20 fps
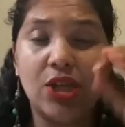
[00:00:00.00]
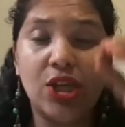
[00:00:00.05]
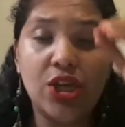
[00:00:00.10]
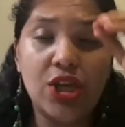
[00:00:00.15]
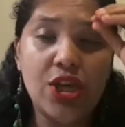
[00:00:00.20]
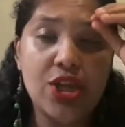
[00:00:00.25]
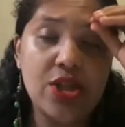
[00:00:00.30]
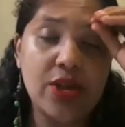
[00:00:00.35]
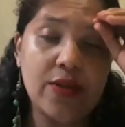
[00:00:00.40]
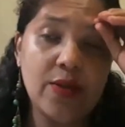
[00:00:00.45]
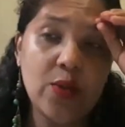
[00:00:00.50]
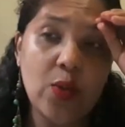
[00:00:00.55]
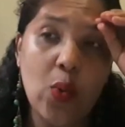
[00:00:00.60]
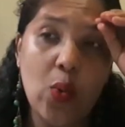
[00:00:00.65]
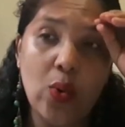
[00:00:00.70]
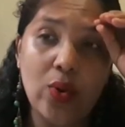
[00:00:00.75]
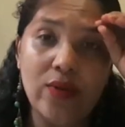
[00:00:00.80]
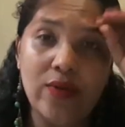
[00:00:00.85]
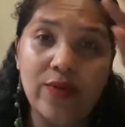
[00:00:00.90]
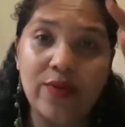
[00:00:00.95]
gente, as
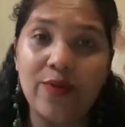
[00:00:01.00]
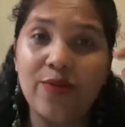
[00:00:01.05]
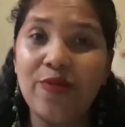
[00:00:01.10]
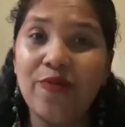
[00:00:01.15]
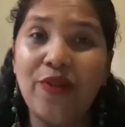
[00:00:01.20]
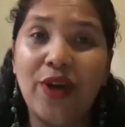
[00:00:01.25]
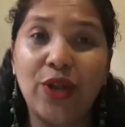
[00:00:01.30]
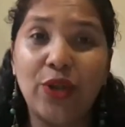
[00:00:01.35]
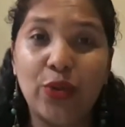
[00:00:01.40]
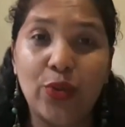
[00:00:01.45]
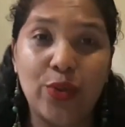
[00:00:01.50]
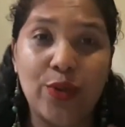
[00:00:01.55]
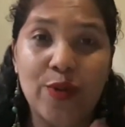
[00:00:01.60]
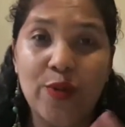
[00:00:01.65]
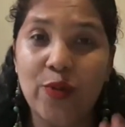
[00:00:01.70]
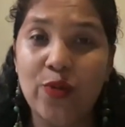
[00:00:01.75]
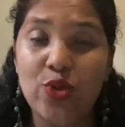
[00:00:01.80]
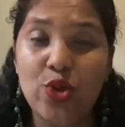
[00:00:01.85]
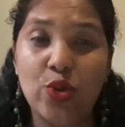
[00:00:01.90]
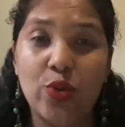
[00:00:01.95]
coisas, os fatores
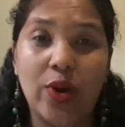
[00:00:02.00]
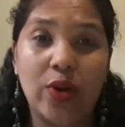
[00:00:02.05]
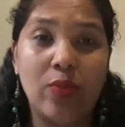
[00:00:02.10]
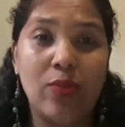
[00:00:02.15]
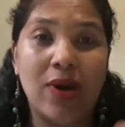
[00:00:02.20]
continuaram